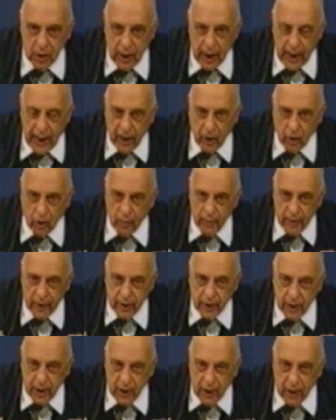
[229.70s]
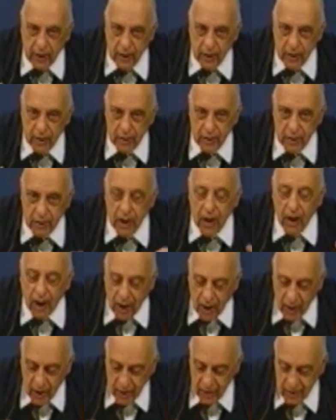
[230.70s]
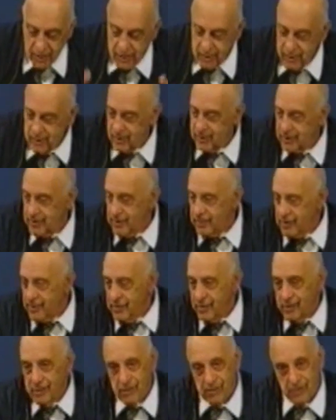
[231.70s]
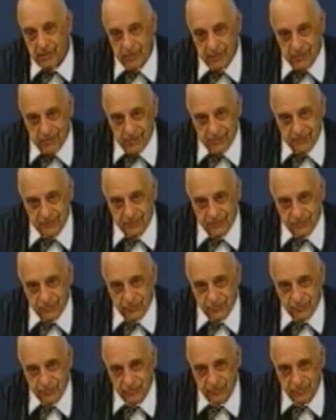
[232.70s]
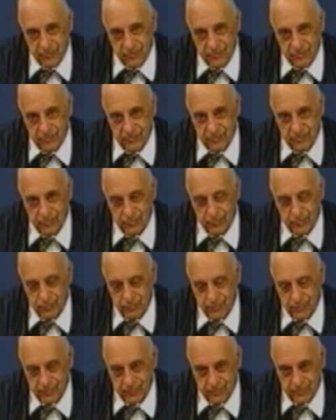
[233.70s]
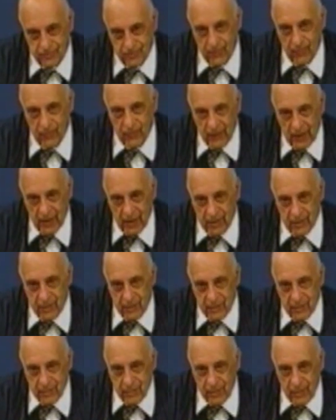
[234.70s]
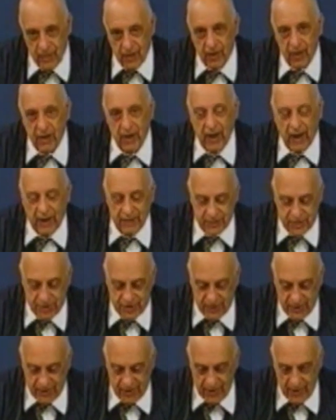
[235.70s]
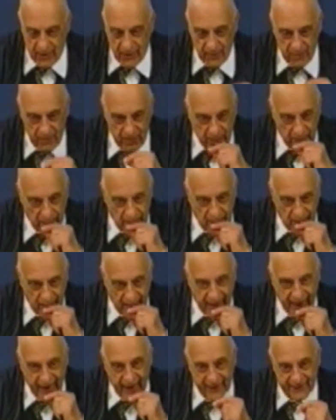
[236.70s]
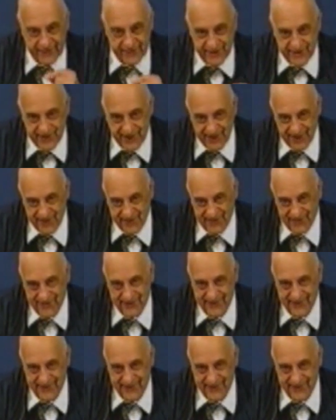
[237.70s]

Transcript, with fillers: Ecco perché... Eh. Vada avanti perché lo, lei lotta per il benessere del popolo. Grazie. Auguri. Grazie.